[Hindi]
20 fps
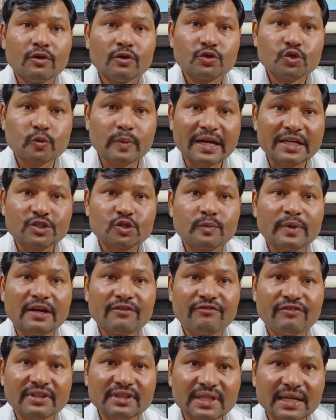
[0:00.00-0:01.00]
सुबह सुबह
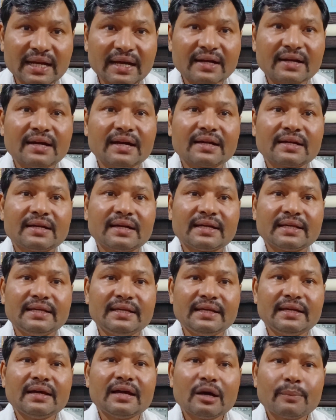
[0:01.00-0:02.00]
वंदना कर कर ही
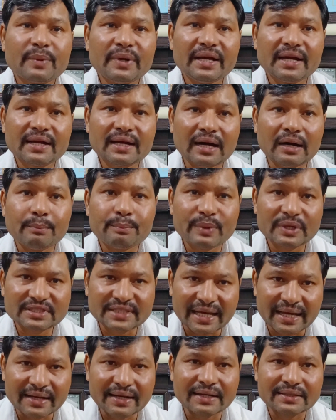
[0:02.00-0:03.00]
अपने काम पर
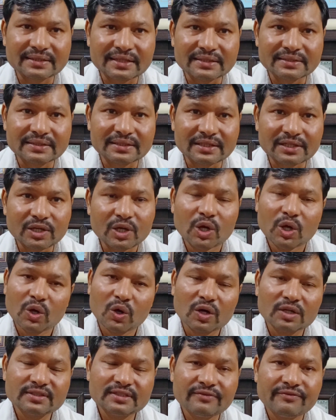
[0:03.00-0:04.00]
जाया करते थे
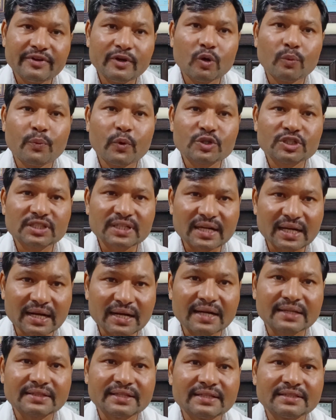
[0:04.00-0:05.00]
और जब वे उपोषित रखा
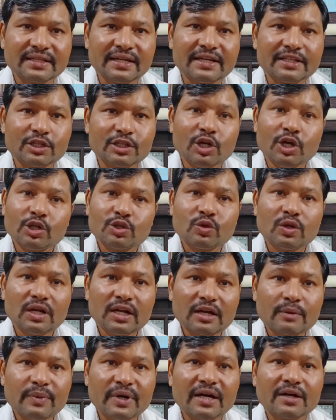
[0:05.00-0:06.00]
करते थे तो
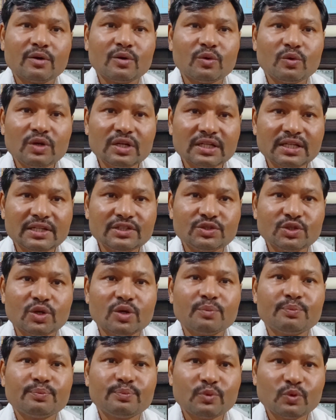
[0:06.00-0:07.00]
लगभग उनकी जो
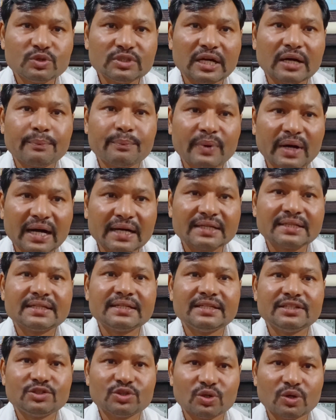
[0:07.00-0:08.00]
पूजा पाठ
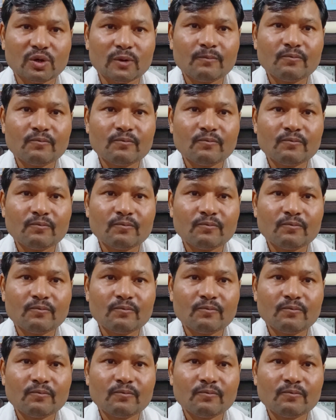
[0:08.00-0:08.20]
की जो